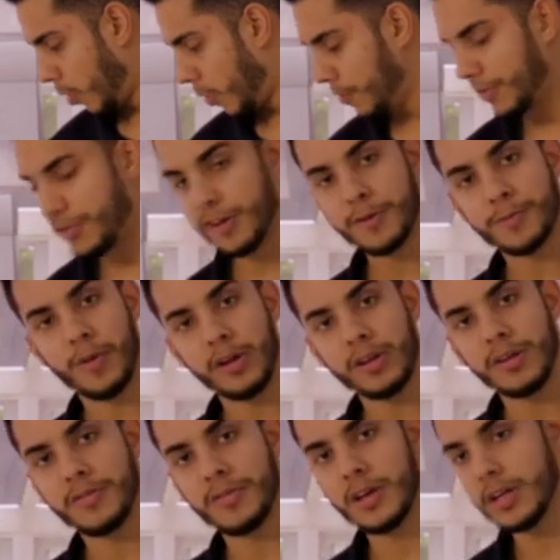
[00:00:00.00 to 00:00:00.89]
Como vocês
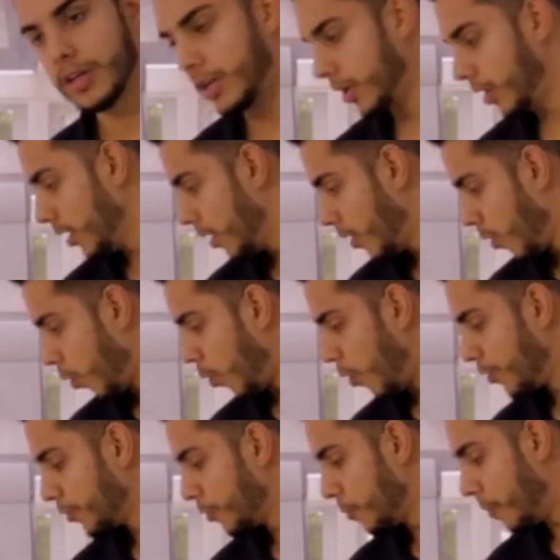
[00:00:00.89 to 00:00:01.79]
podem ver aqui,
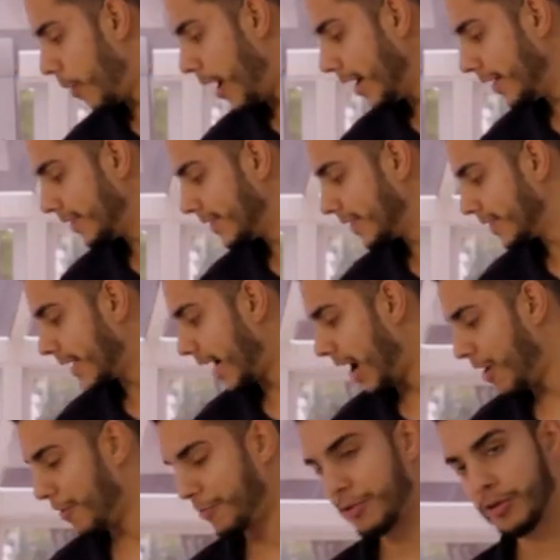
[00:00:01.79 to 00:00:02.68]
quanto mais
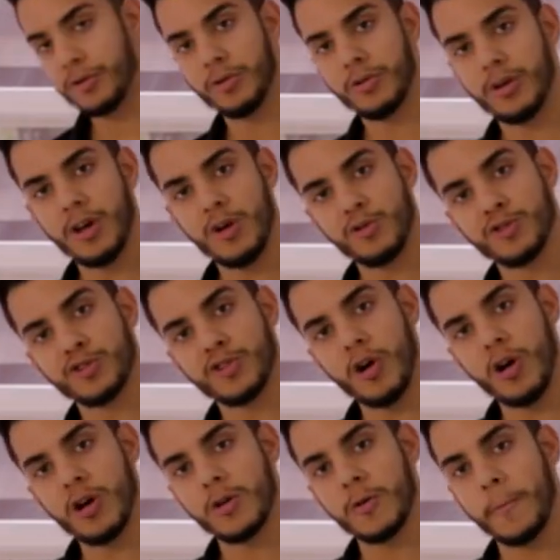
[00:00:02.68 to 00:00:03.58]
tráfego eu
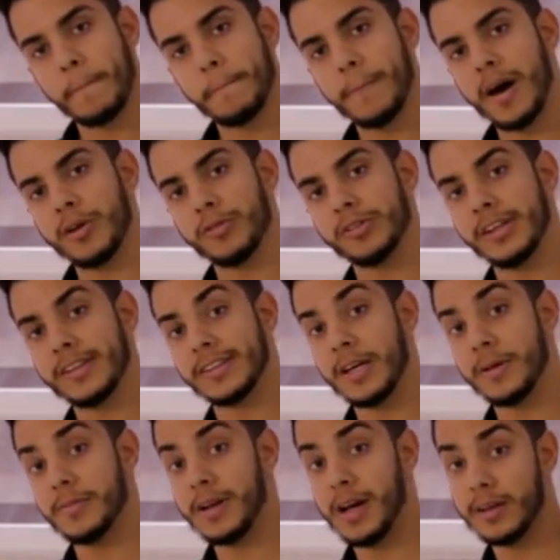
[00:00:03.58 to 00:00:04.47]
jogo para um
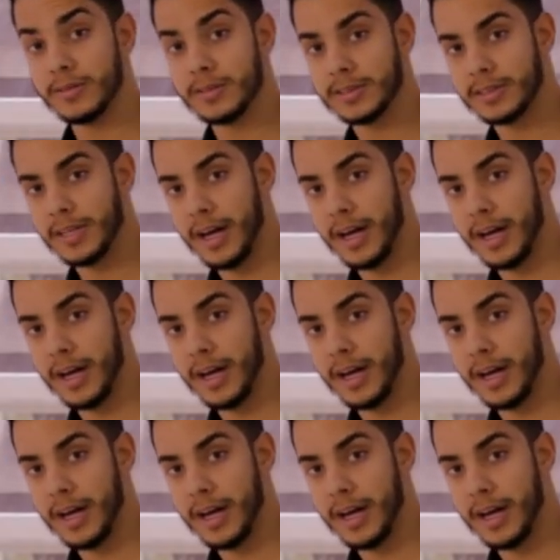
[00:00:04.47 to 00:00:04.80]
determinado